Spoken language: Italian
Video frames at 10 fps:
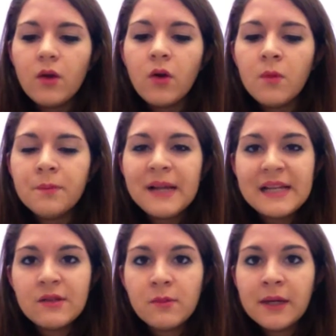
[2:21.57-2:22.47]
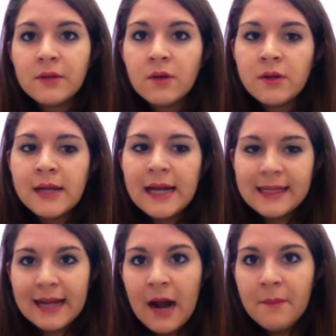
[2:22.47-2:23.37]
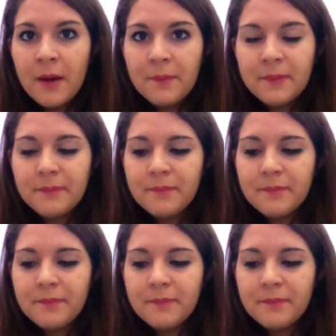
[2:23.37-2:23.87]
complesso, ma non nella trama,